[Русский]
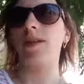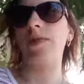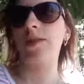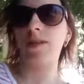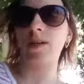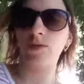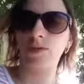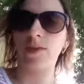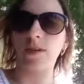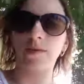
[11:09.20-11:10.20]
Соответственно,
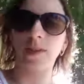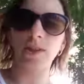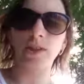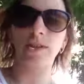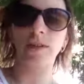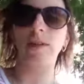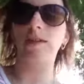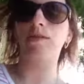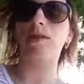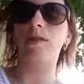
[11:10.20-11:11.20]
отчет заново начался.
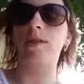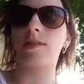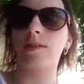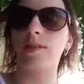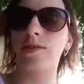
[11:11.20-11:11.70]
есть у нас 10